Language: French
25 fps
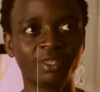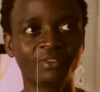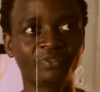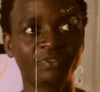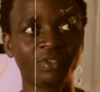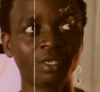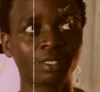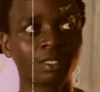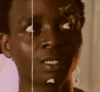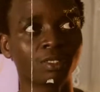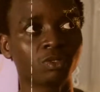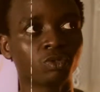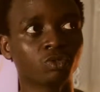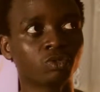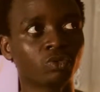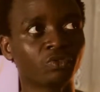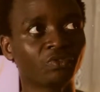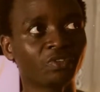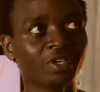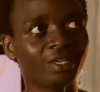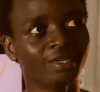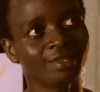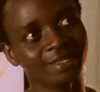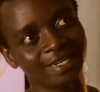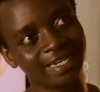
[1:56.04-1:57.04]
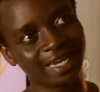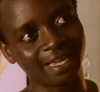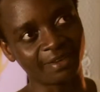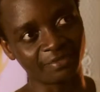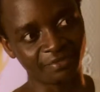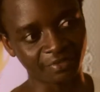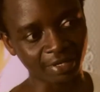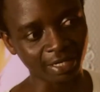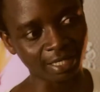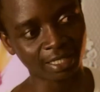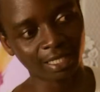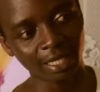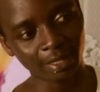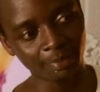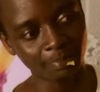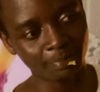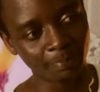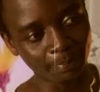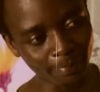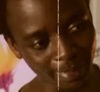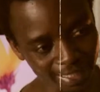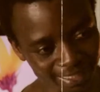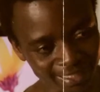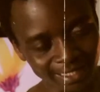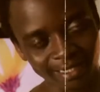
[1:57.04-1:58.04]
défi était de trouver la véritable
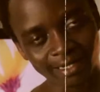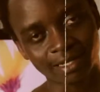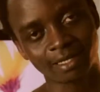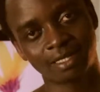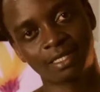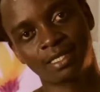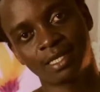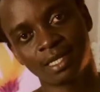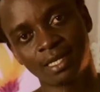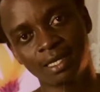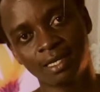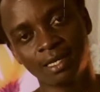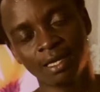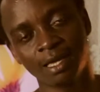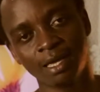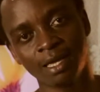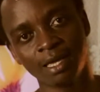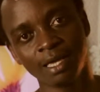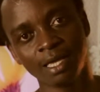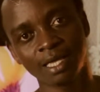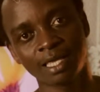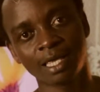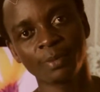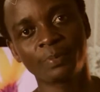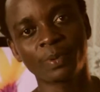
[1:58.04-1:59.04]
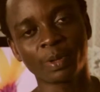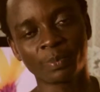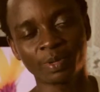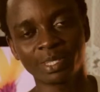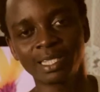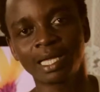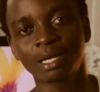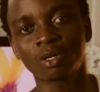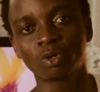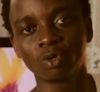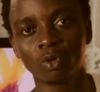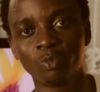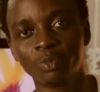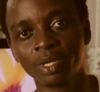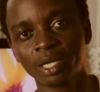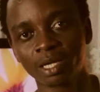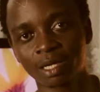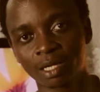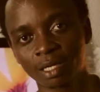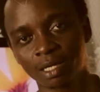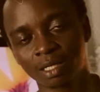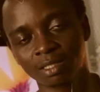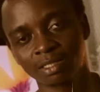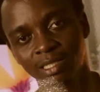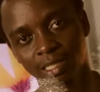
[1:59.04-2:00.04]
masse critique qui permet
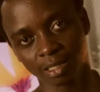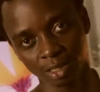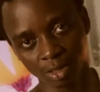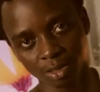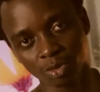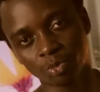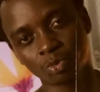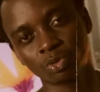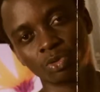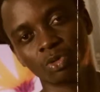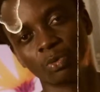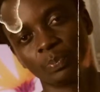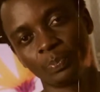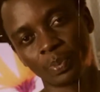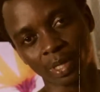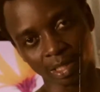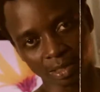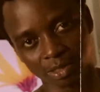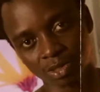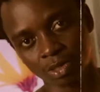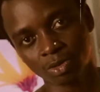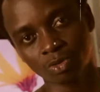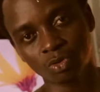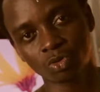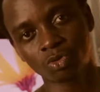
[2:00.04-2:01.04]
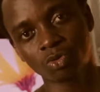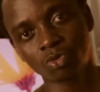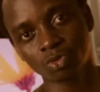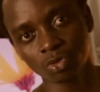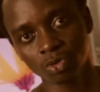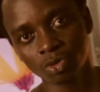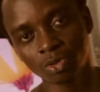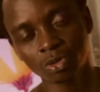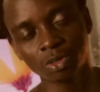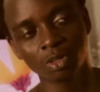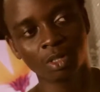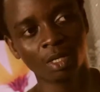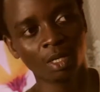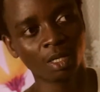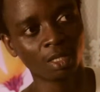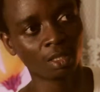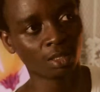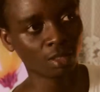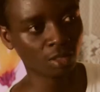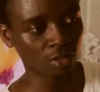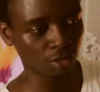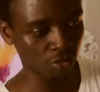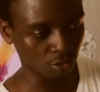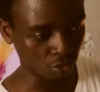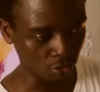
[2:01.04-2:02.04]
d'agglomérer un certain nombre de personnes autour
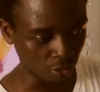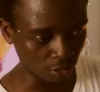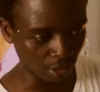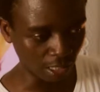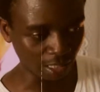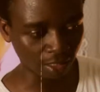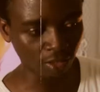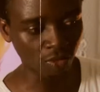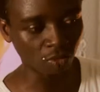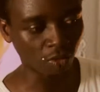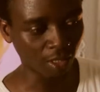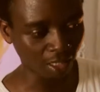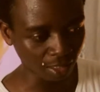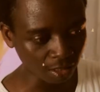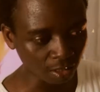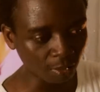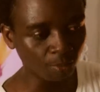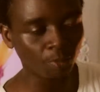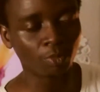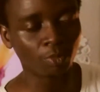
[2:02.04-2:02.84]
du lectorat d'un